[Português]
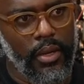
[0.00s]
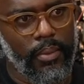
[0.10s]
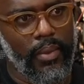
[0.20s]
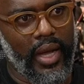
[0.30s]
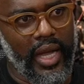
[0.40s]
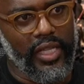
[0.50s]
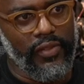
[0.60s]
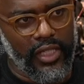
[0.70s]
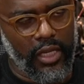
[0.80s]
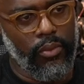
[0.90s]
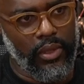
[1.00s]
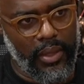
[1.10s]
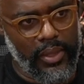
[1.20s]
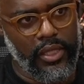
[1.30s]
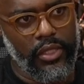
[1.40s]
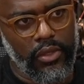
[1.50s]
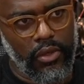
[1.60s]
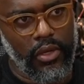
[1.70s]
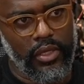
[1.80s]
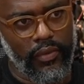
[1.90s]
mas vai ter que mudar bastante
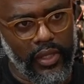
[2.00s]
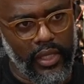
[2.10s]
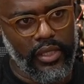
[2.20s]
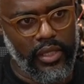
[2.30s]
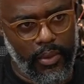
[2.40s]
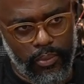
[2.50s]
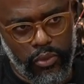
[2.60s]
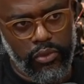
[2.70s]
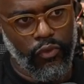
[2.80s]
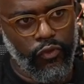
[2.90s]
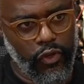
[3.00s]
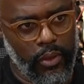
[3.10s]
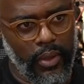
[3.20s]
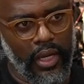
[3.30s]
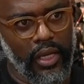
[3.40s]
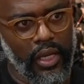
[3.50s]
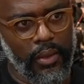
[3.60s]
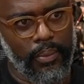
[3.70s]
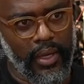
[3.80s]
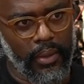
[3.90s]
coisa, vai ter que ter pulso firme ali
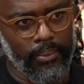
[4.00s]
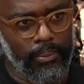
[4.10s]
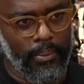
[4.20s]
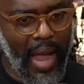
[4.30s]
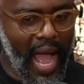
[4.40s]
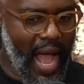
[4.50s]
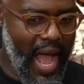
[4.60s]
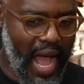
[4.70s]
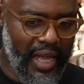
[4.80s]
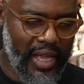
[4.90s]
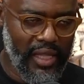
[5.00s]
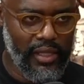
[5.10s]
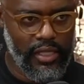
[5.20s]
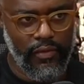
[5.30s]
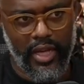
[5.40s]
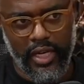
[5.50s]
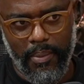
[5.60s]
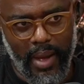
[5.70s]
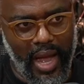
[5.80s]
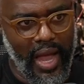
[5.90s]
para barrar quem tiver que
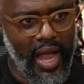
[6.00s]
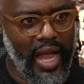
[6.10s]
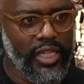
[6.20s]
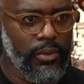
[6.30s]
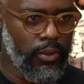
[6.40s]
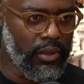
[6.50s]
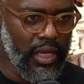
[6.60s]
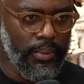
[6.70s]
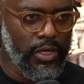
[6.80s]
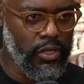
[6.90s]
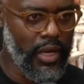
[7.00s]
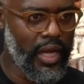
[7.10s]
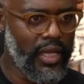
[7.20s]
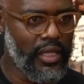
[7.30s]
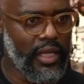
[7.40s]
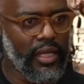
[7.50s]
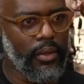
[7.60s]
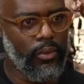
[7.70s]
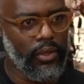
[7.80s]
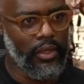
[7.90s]
barrar, de botar para jogar quem tem que
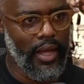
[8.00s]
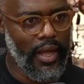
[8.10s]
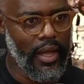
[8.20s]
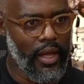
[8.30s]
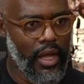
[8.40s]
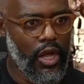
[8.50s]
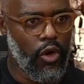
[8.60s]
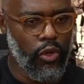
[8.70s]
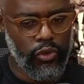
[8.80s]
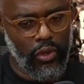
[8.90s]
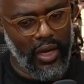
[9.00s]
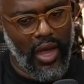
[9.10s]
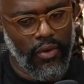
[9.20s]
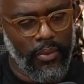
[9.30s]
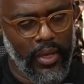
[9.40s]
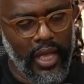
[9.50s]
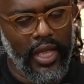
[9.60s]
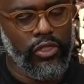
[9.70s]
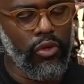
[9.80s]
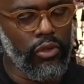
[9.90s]
botar, controlar o
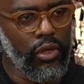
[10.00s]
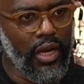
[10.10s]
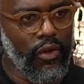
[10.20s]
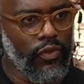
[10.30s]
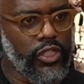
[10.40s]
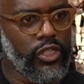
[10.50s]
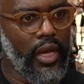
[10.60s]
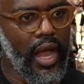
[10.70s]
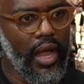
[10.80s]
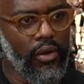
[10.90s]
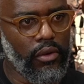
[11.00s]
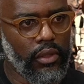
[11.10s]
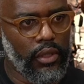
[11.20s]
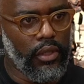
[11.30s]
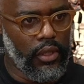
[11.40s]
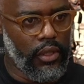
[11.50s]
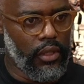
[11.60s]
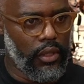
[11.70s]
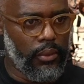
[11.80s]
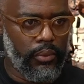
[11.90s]
ambiente, controlar o vestiário,
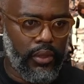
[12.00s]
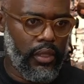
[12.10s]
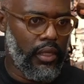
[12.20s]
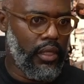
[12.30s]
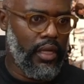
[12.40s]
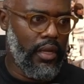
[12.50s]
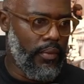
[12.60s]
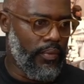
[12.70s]
porque